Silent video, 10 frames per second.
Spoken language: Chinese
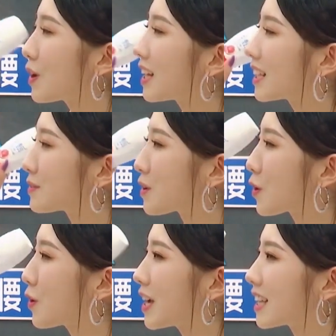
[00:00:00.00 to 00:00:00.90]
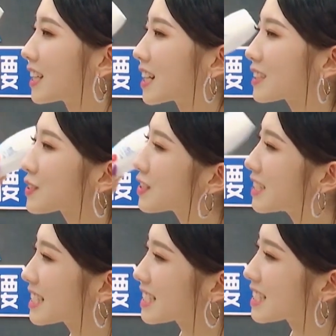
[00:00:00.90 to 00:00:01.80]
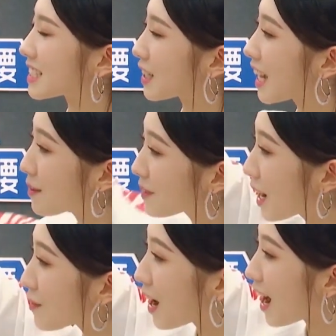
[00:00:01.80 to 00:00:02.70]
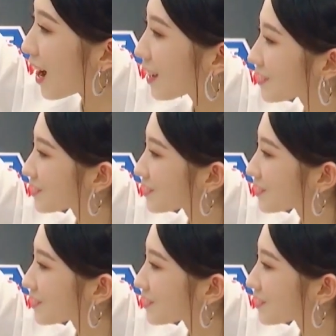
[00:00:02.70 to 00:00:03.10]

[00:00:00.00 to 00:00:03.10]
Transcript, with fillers: 为了你们公演的顺利进行，干杯好不好？干